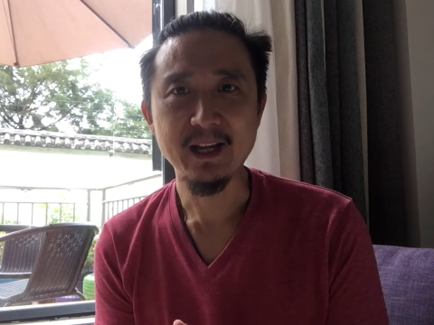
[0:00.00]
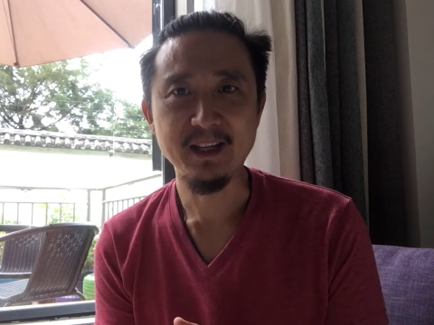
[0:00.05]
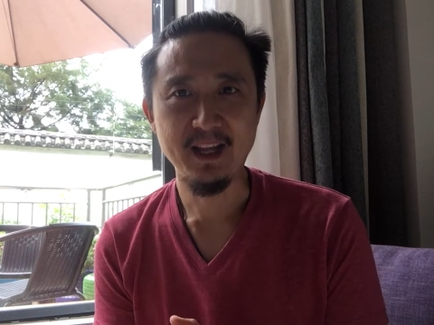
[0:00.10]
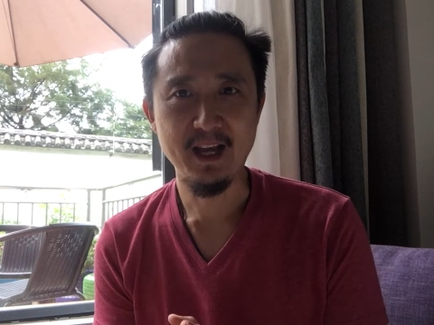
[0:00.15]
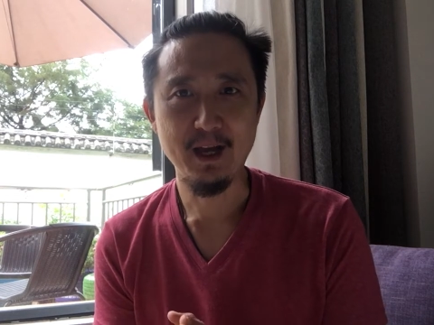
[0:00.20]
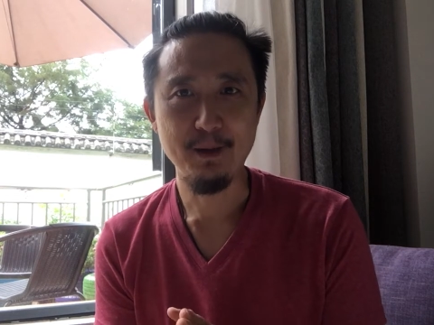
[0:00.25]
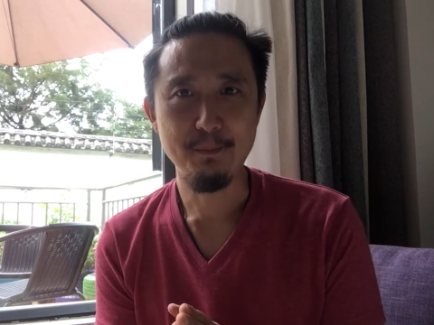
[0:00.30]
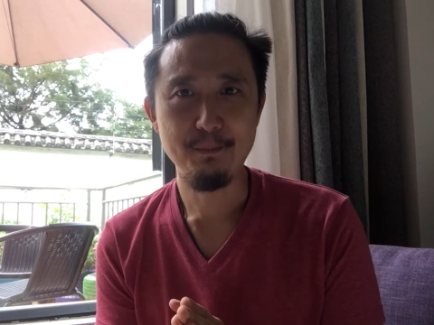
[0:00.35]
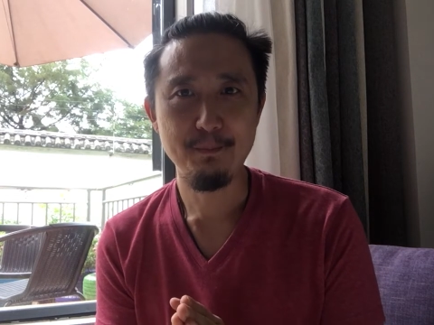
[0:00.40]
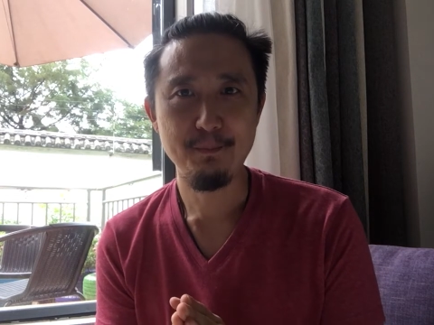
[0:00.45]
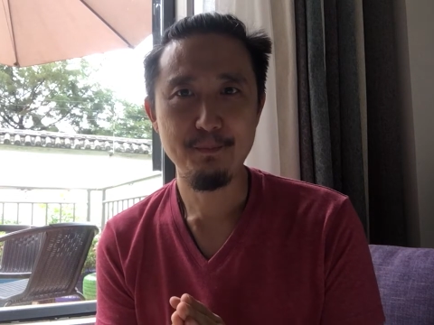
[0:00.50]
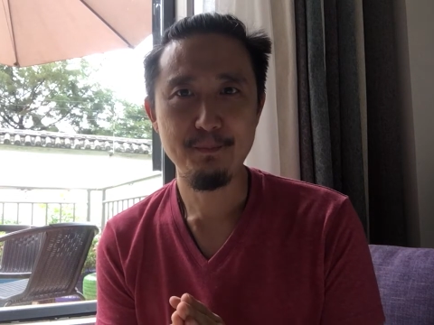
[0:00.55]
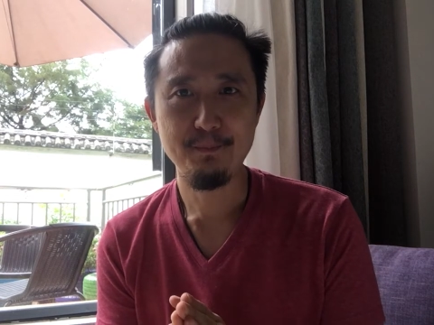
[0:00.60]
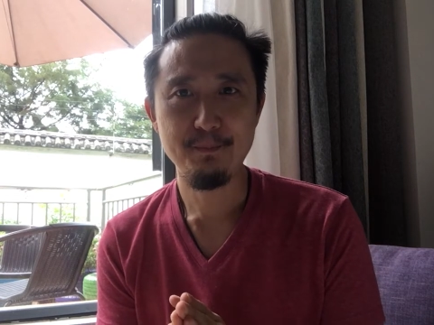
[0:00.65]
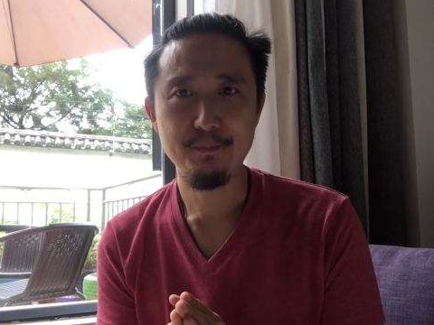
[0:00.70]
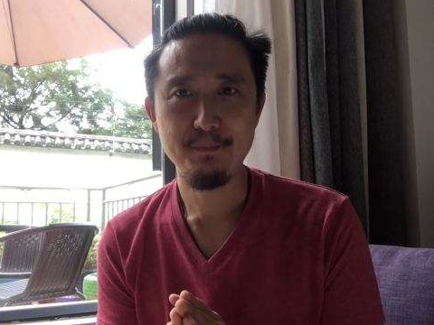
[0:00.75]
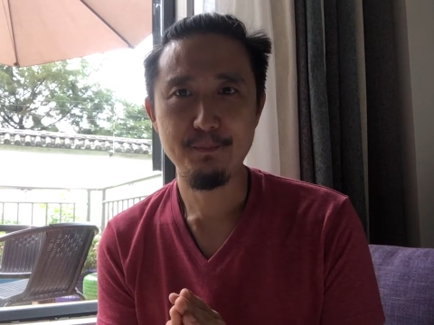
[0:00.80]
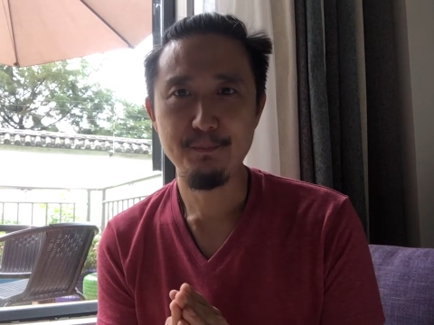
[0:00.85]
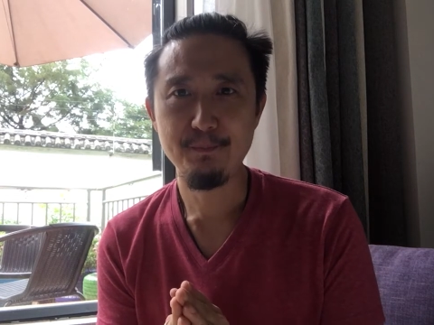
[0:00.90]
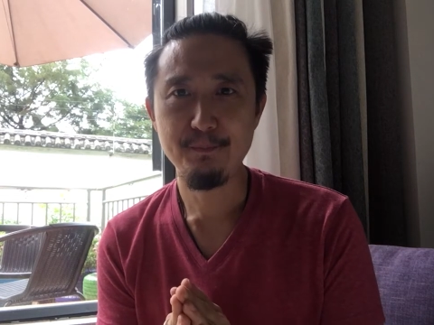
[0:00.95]
เนี่ยครับ
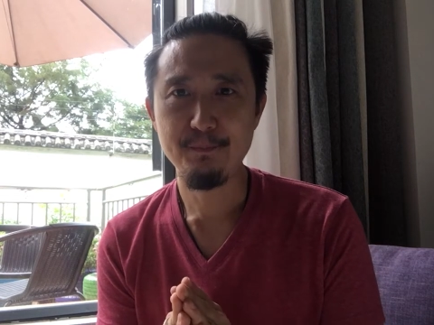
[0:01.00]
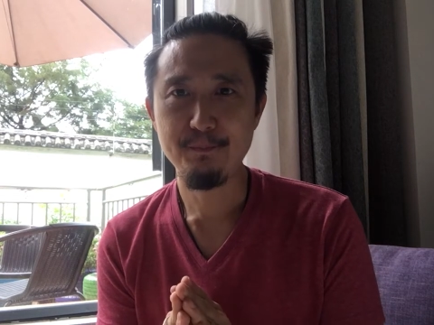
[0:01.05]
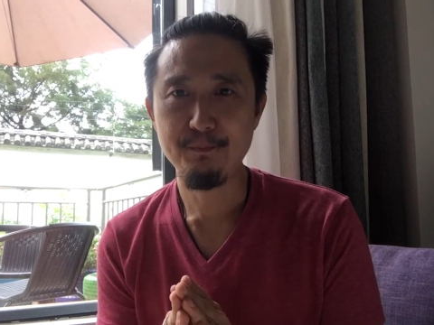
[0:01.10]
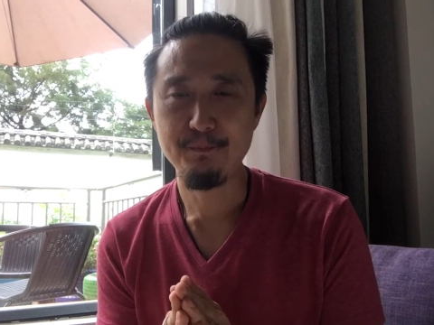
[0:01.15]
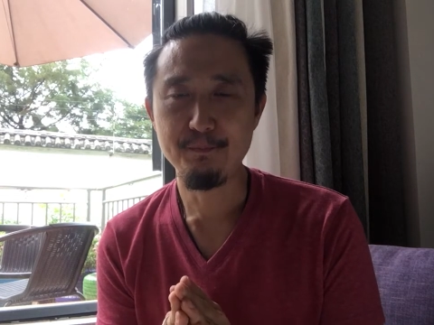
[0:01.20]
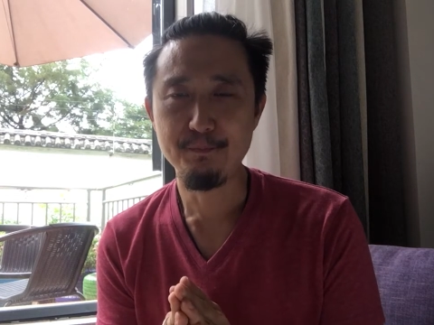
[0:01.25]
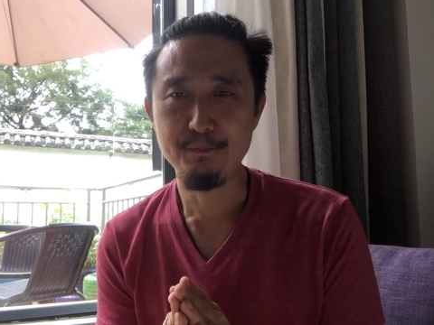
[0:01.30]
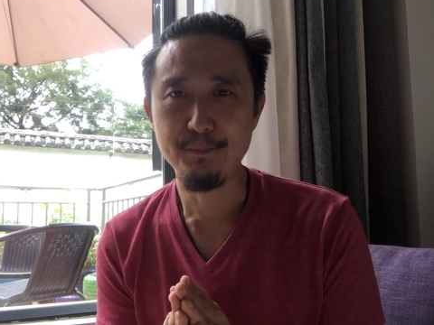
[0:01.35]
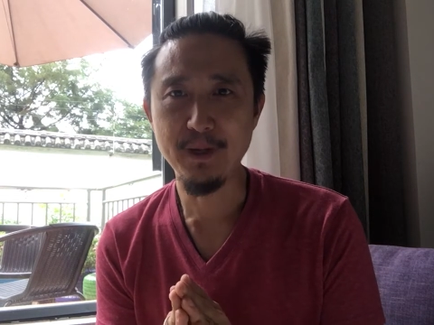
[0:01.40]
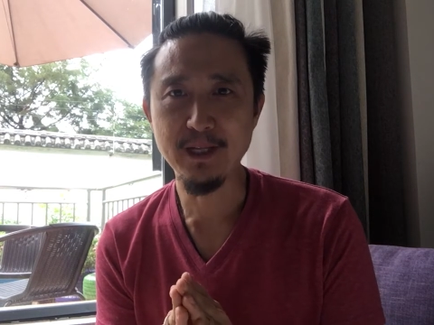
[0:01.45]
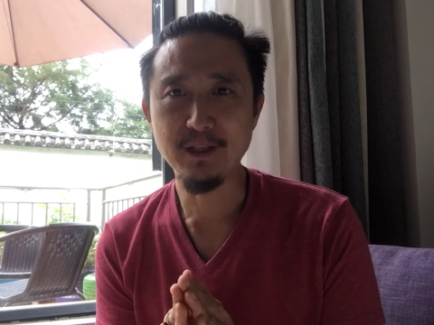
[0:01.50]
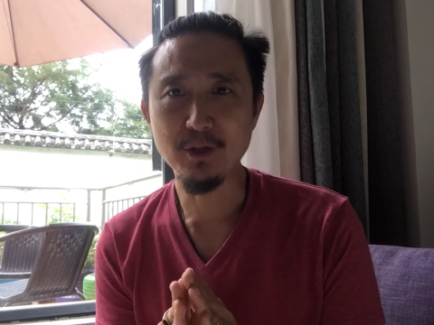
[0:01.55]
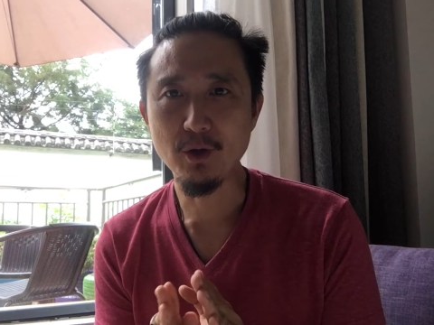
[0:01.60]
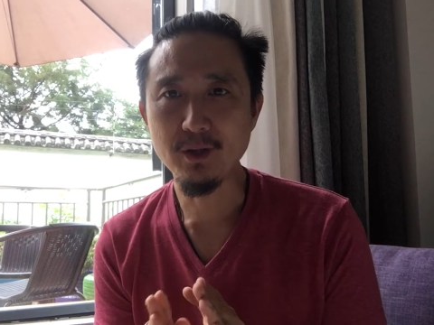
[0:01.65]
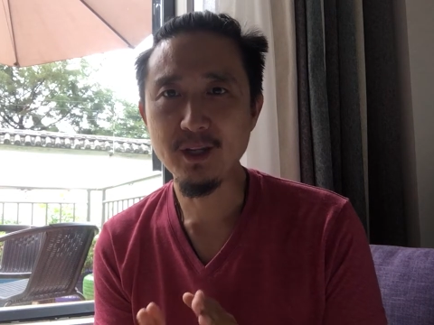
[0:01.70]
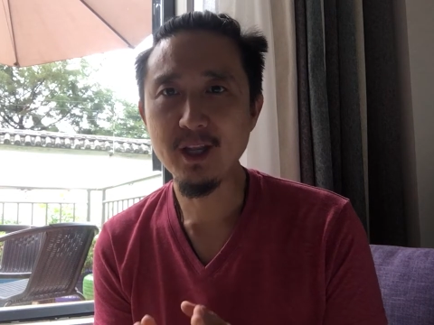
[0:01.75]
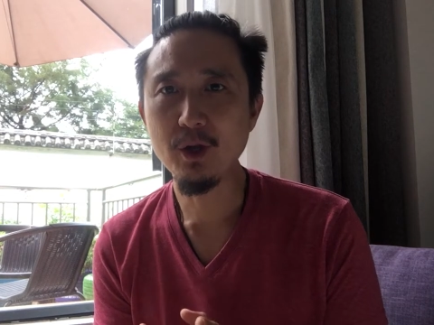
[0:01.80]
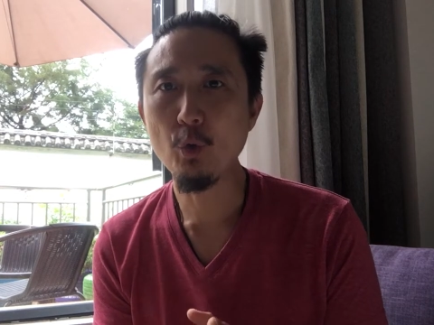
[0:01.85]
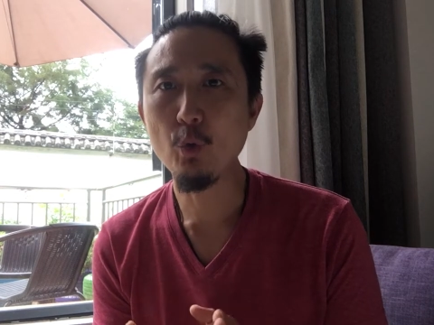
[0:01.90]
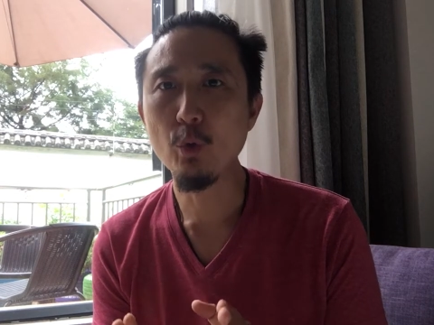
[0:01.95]
เป็นตอน
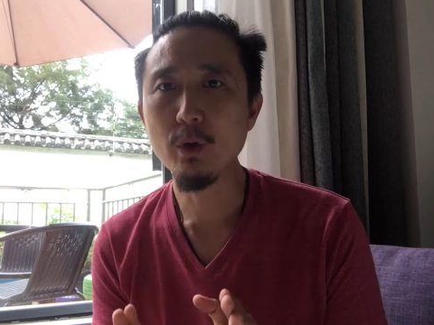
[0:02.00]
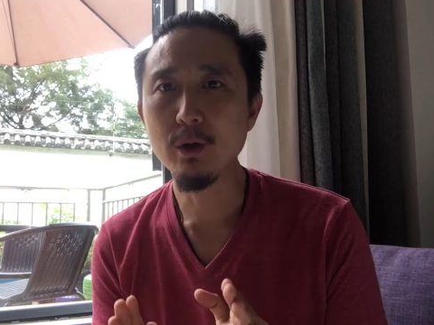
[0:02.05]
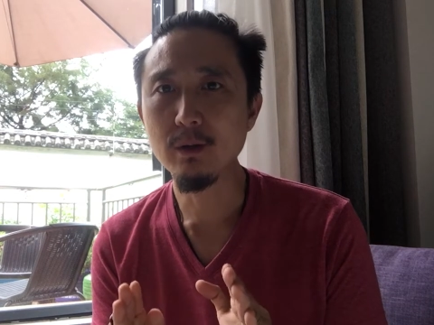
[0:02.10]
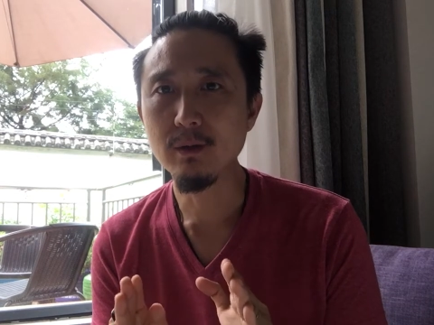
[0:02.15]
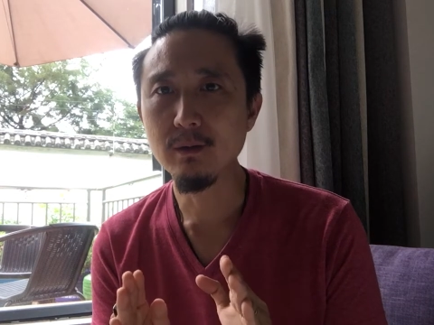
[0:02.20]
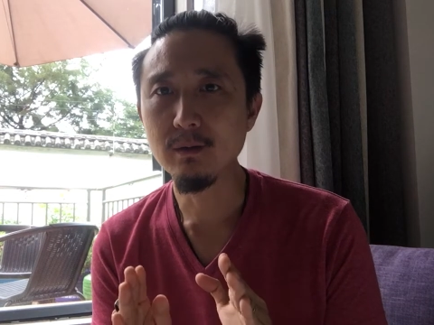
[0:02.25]
ที่คุณ